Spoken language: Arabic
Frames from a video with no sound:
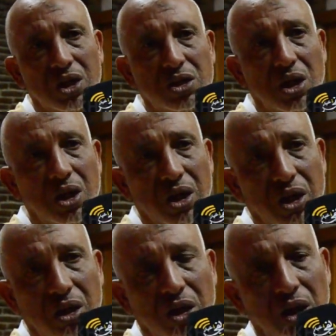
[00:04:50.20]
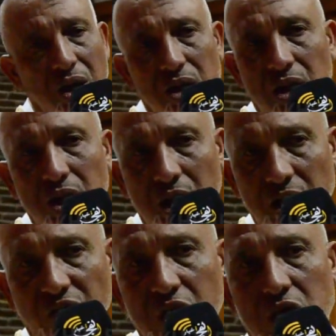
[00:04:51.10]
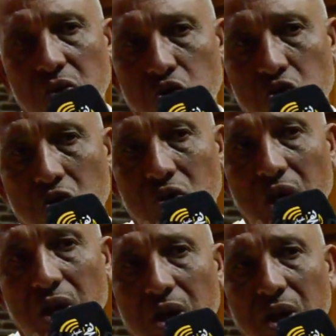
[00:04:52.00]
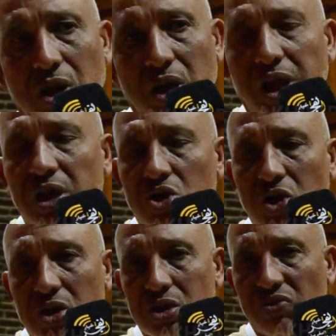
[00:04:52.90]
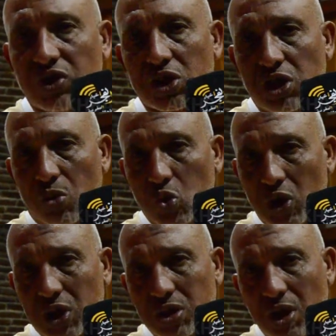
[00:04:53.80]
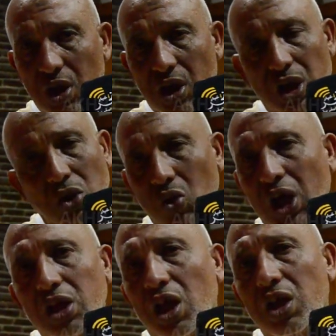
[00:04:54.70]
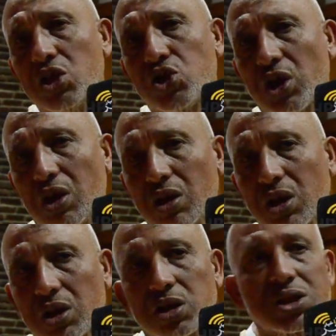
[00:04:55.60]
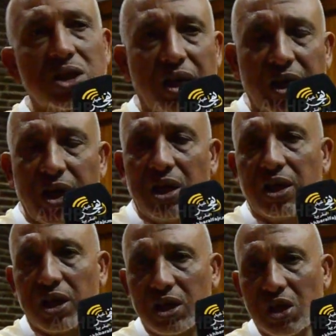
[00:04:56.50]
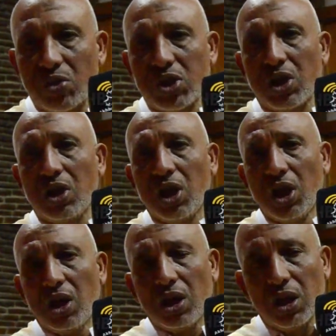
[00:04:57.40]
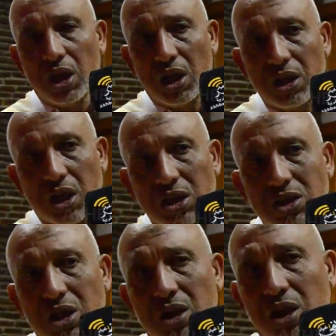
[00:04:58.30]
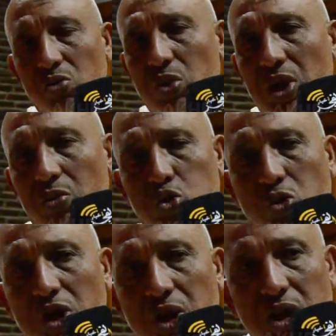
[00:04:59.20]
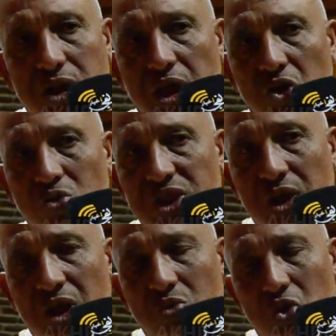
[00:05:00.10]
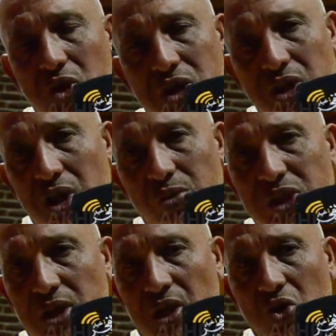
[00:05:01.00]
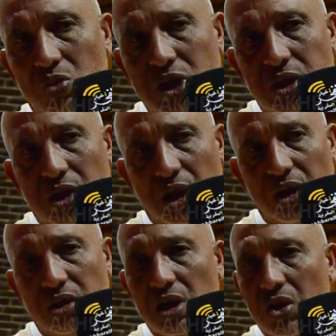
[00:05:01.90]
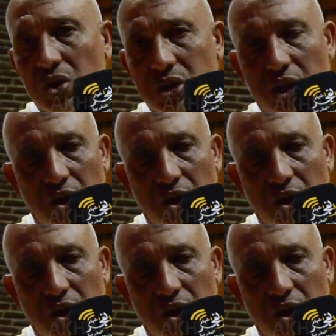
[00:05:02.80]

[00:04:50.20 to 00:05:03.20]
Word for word: ديال الريع اذا حنا غادي في هذا التوجه ديال كي تشارج دفتر التحملات هذا هو اللي غادي يحل الاشكاليه الصداع كاع اللي كاين دابا ديال هذا خاصه ان كاين مجموعه ديال الناس اللي عندهم ليزاغريمون الناس اللي لاباس عليهم الناس الاغنياء الناس